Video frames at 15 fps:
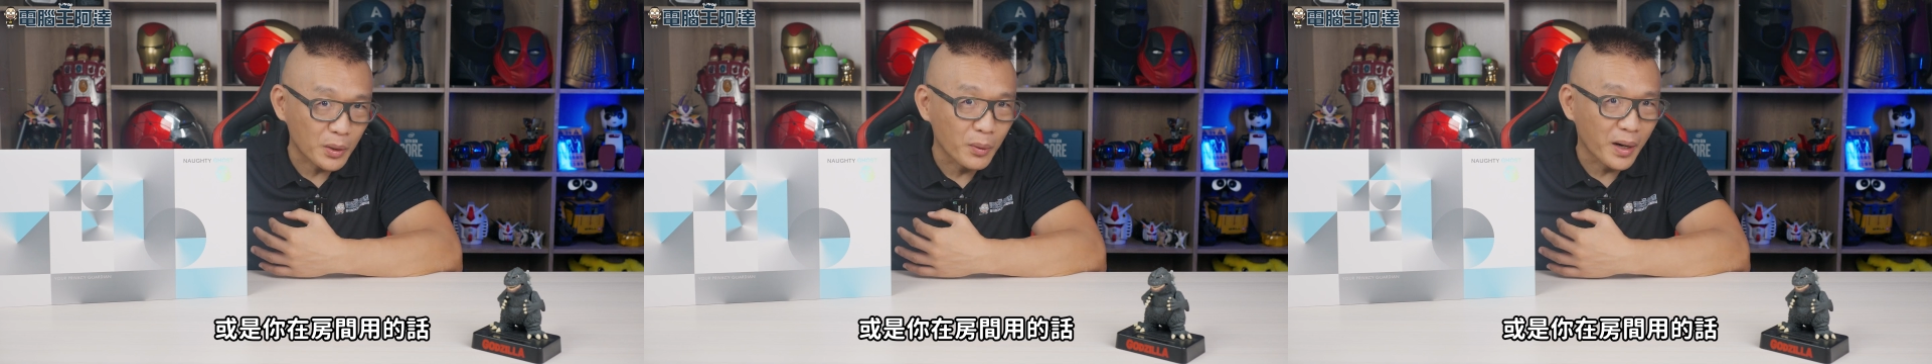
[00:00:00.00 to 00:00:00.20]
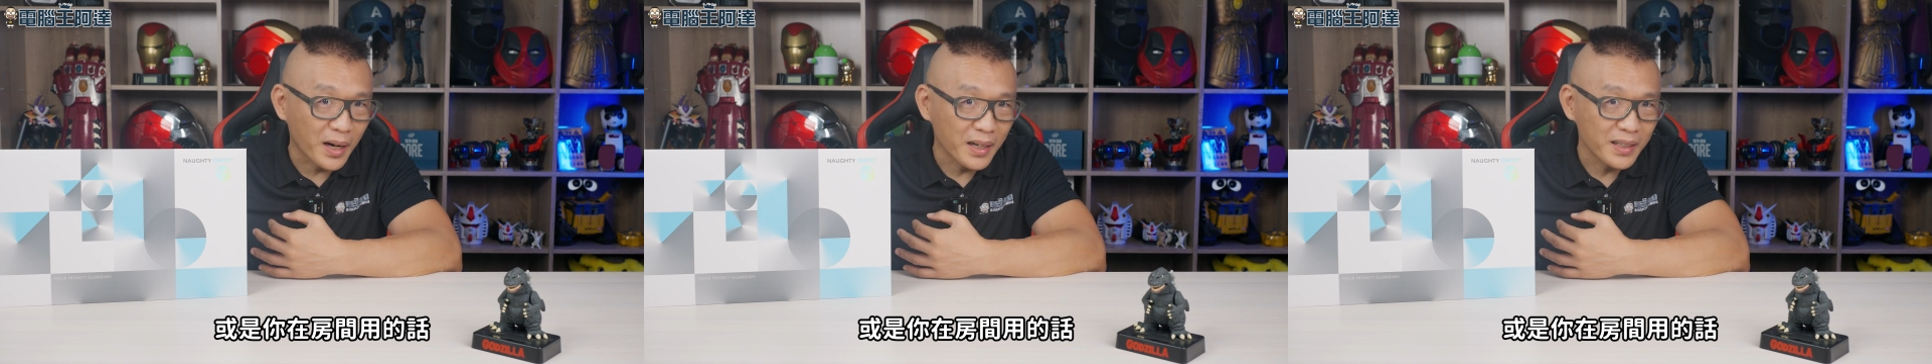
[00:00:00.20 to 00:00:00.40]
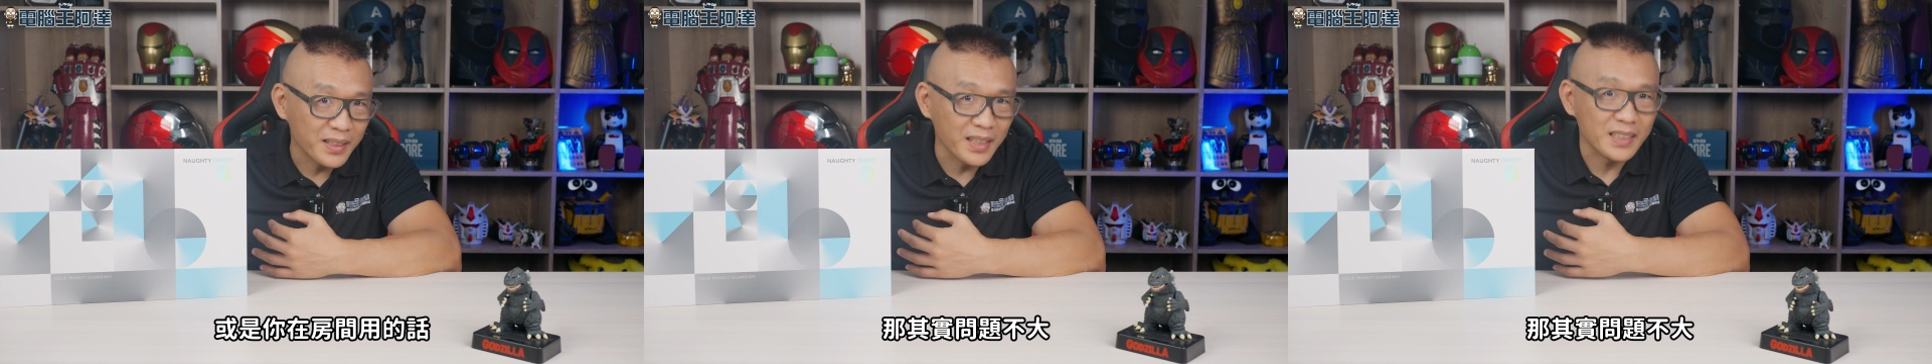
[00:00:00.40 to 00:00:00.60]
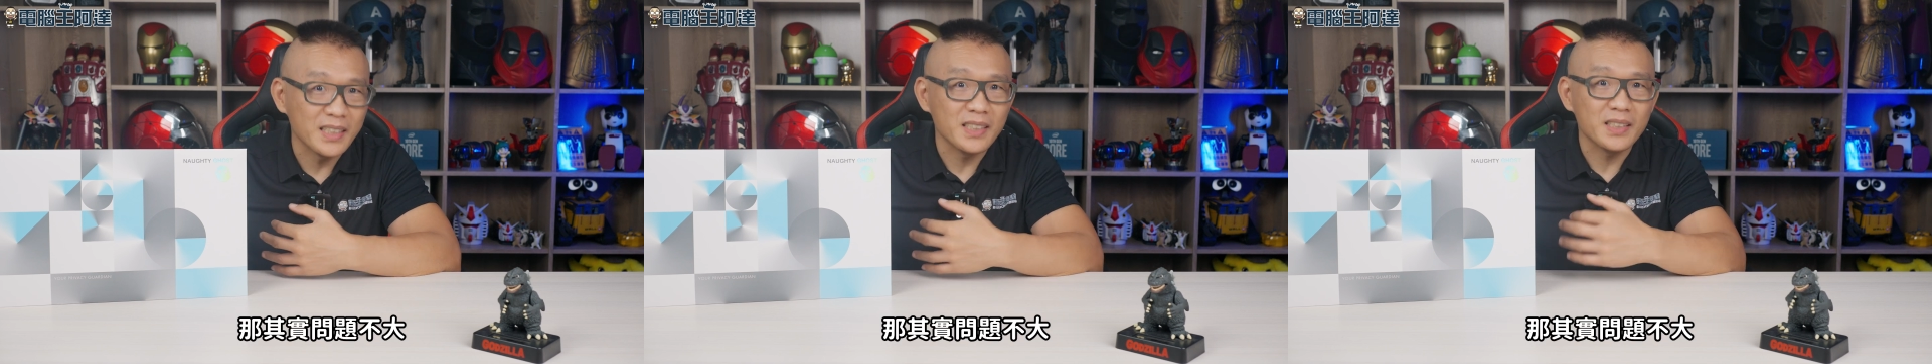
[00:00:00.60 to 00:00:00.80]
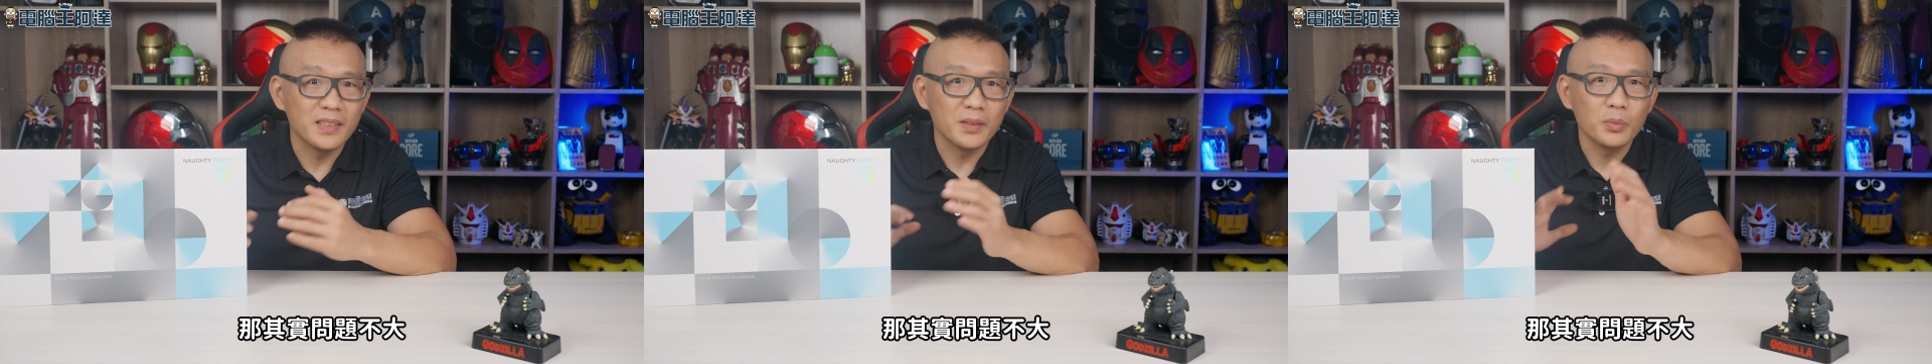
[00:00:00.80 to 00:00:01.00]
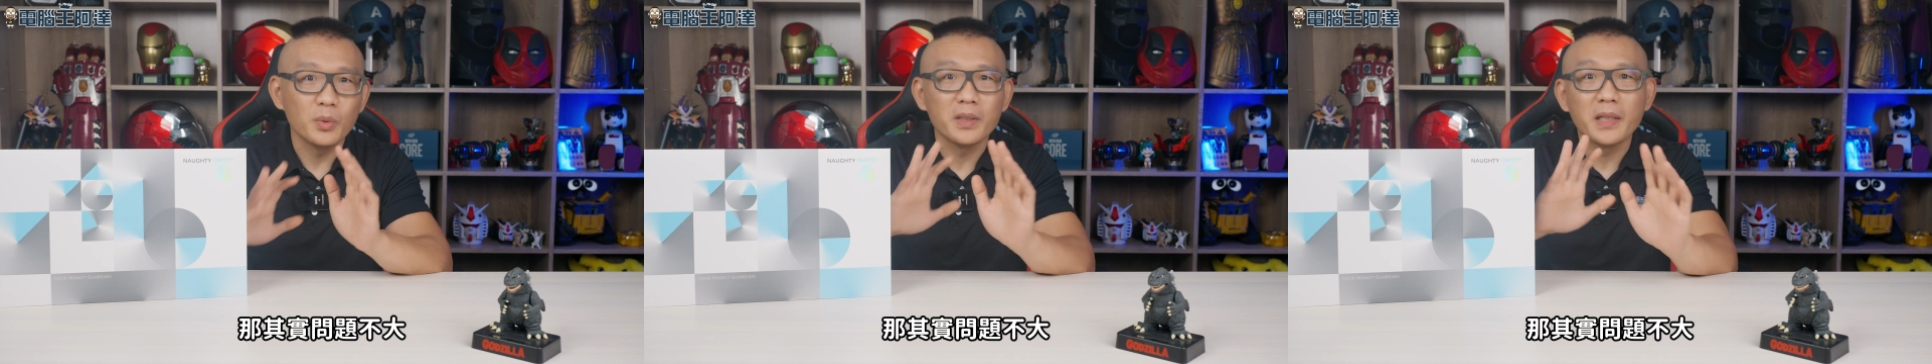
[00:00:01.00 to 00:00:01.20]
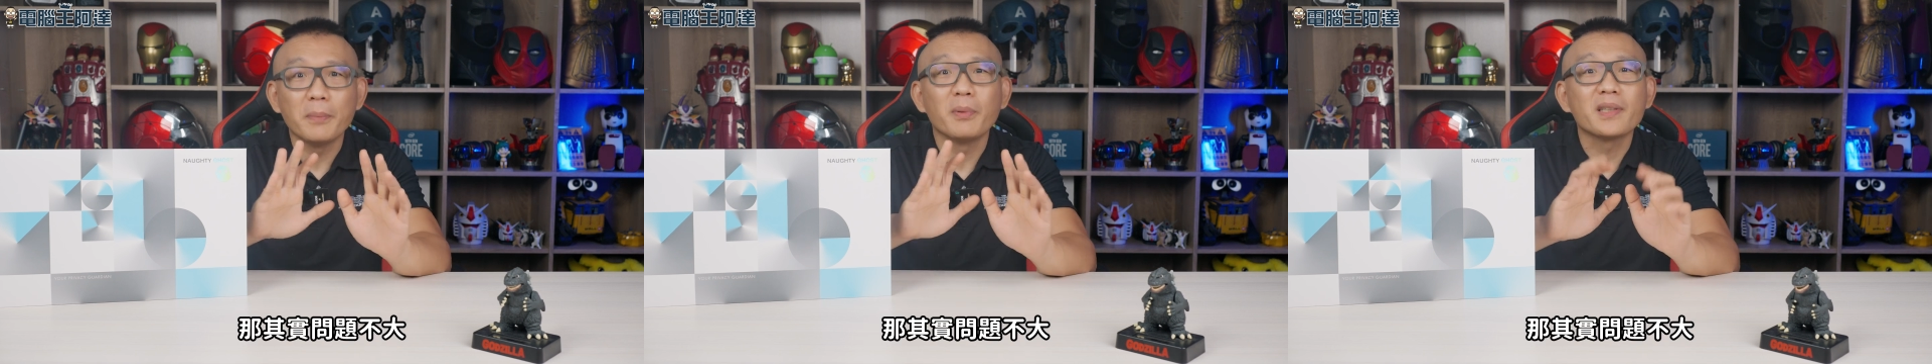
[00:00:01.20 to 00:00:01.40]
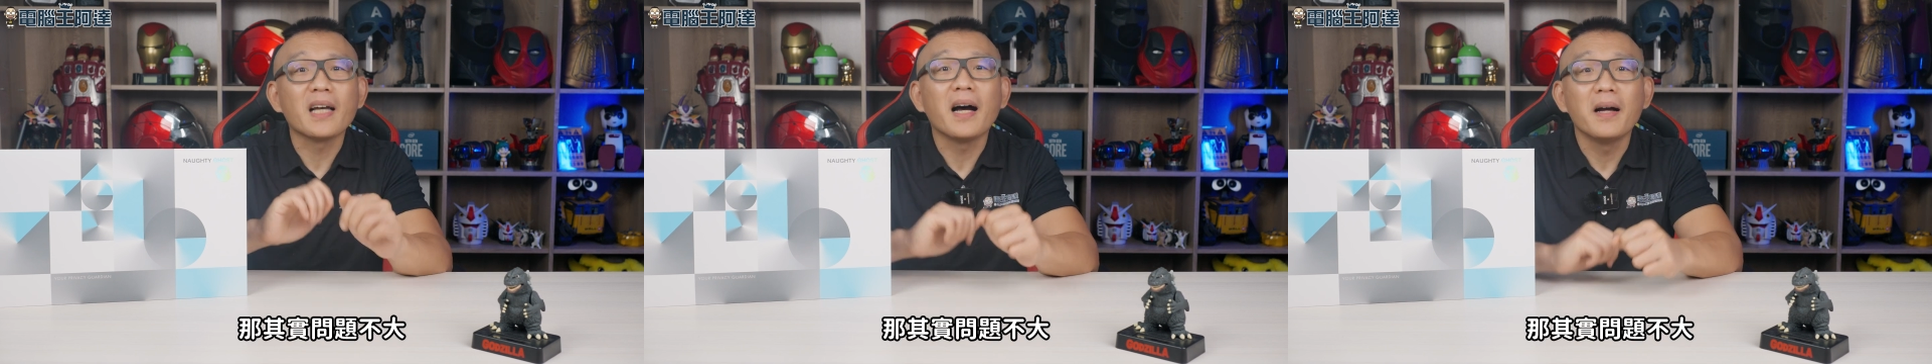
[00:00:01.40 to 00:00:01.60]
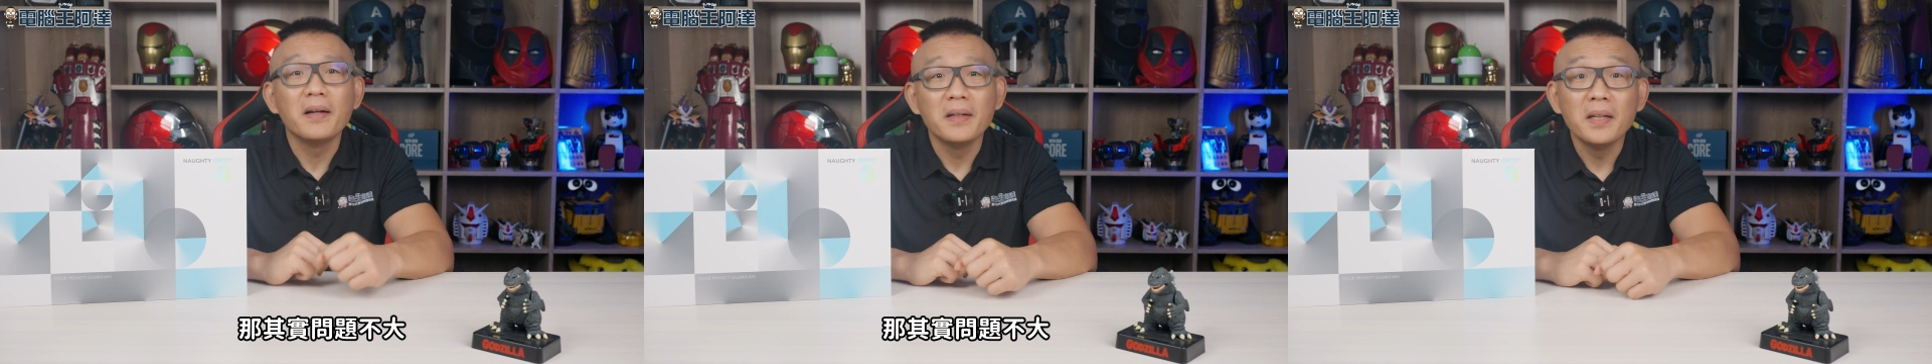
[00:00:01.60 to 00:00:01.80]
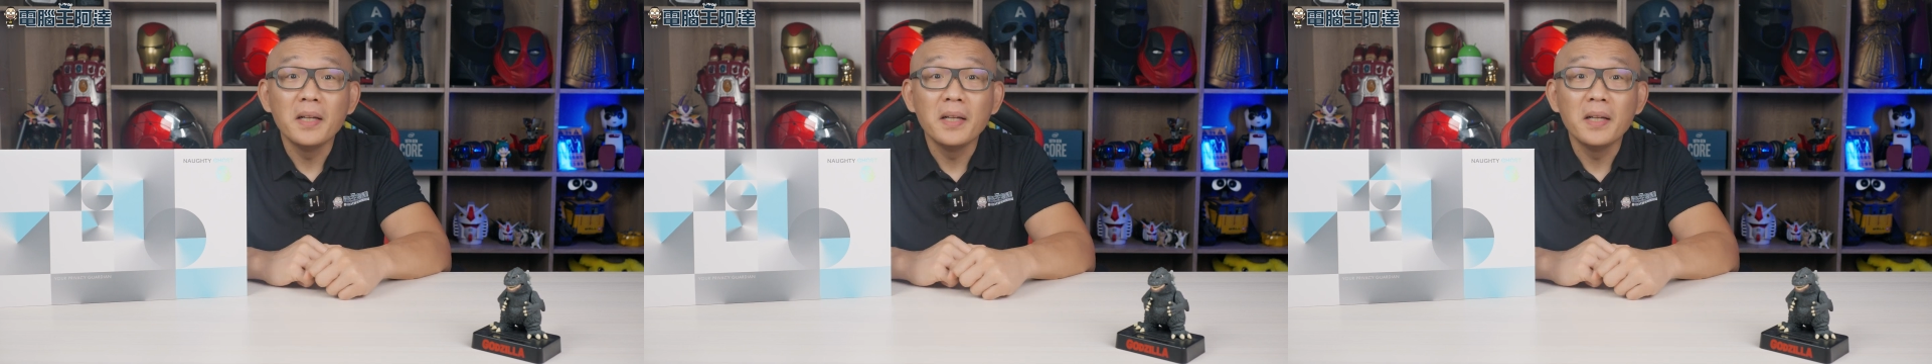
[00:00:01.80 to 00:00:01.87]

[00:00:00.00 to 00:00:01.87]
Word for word: 的话，那其实问题不大。